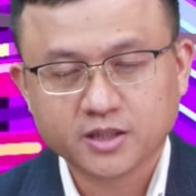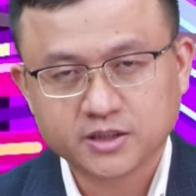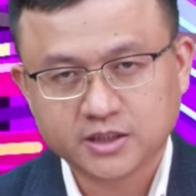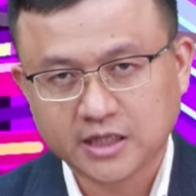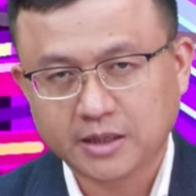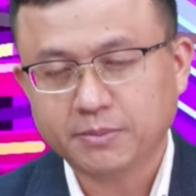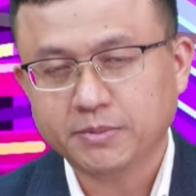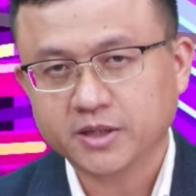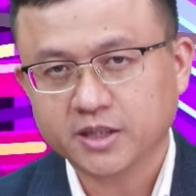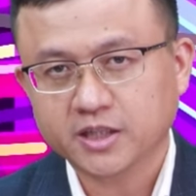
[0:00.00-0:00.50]

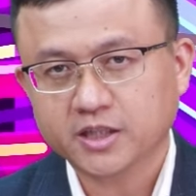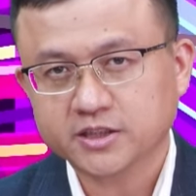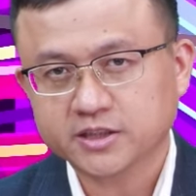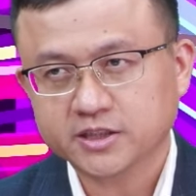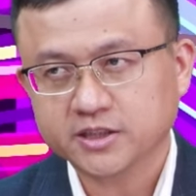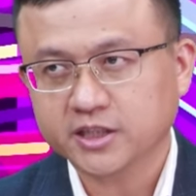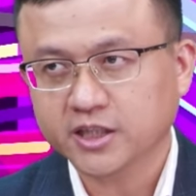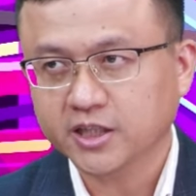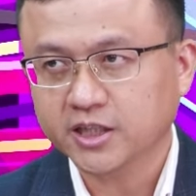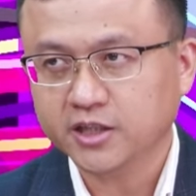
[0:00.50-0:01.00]
他们的这
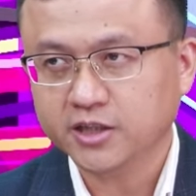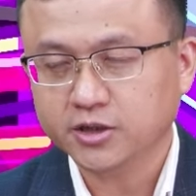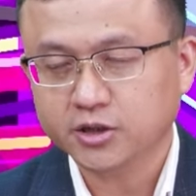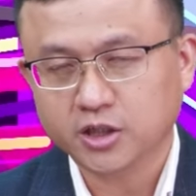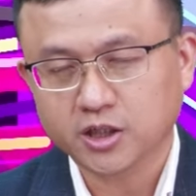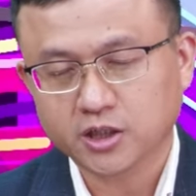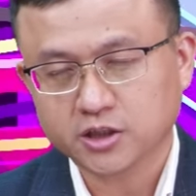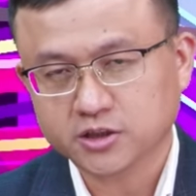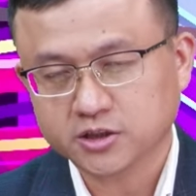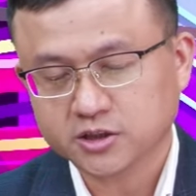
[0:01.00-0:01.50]
些
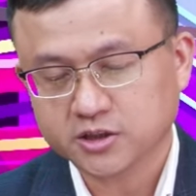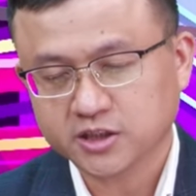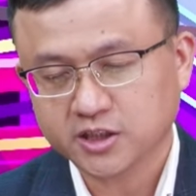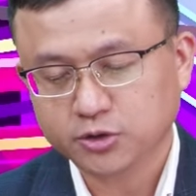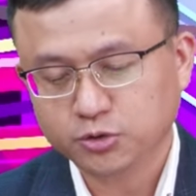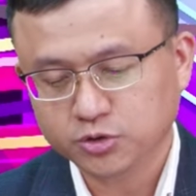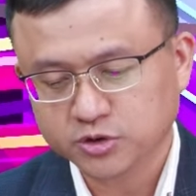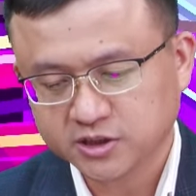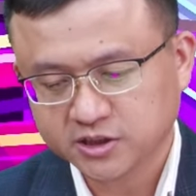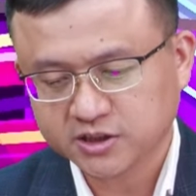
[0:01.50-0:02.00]
呃，
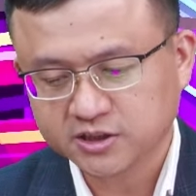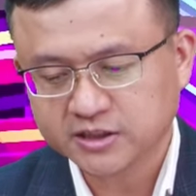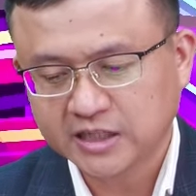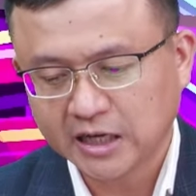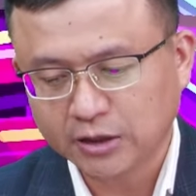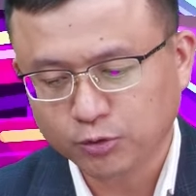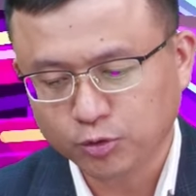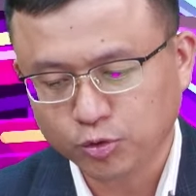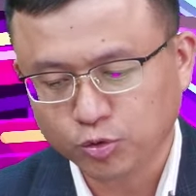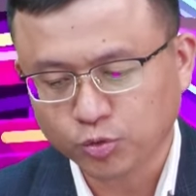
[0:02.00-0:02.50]
这四
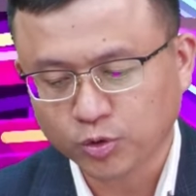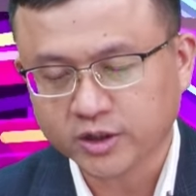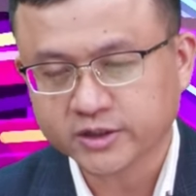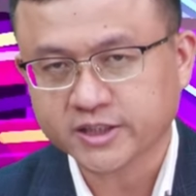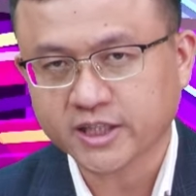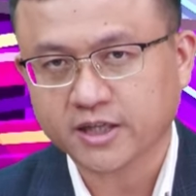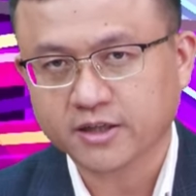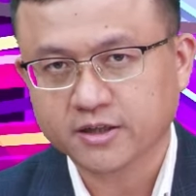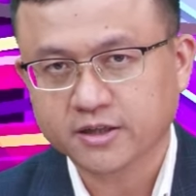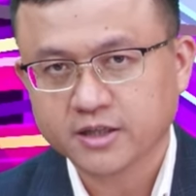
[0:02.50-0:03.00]
大云端
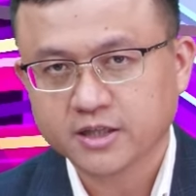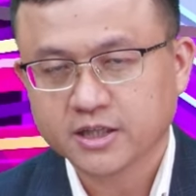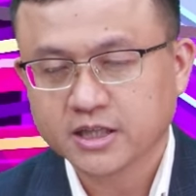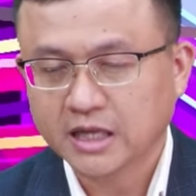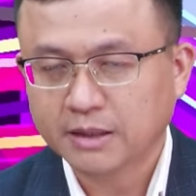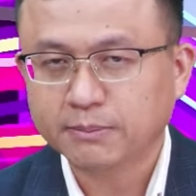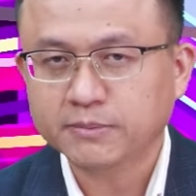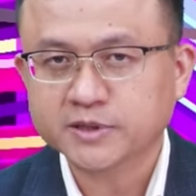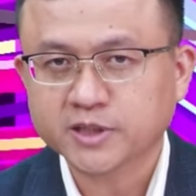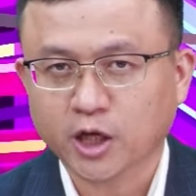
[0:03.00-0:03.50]
厂，
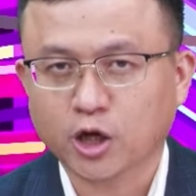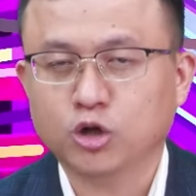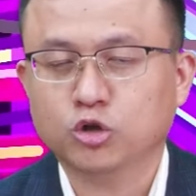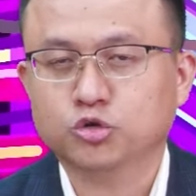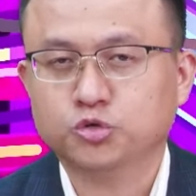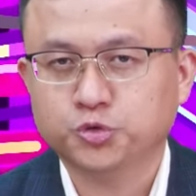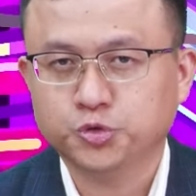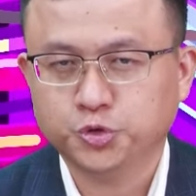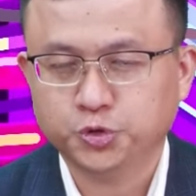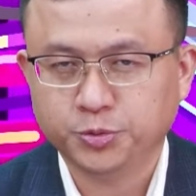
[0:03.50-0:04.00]
他们采
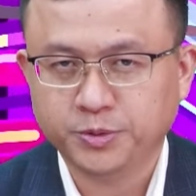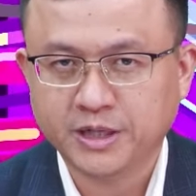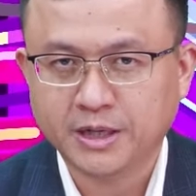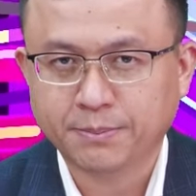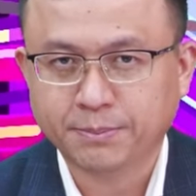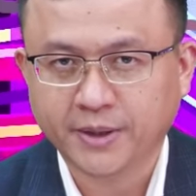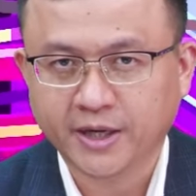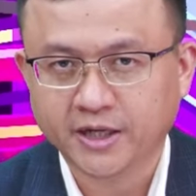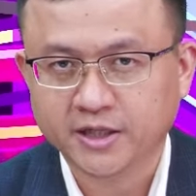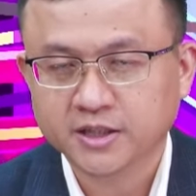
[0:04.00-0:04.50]
用 G
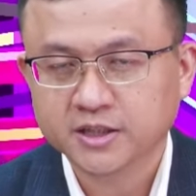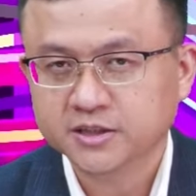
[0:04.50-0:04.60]
两百，